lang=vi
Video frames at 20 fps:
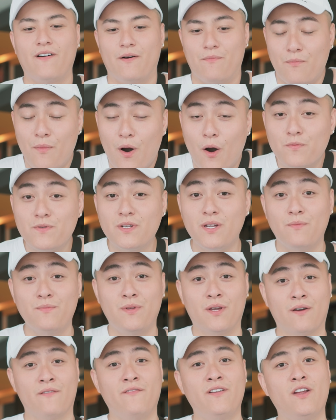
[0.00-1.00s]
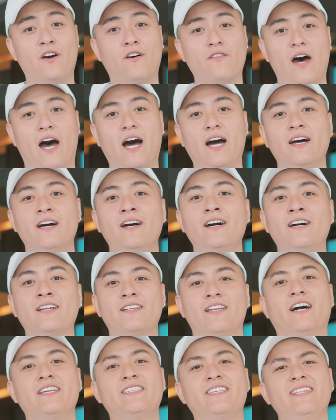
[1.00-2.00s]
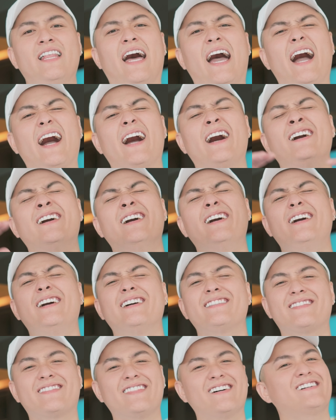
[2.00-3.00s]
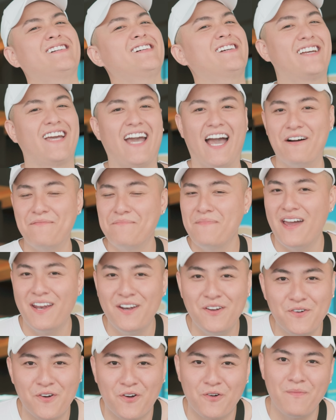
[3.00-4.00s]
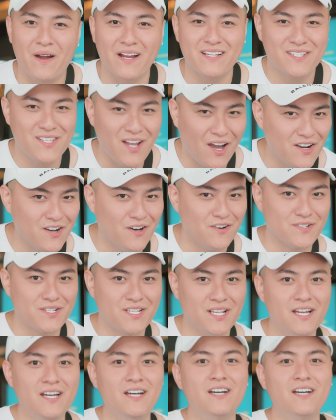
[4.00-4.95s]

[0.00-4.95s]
Và một trong những cái video đó, đó chính là ăn hết tất cả menu của McDonald's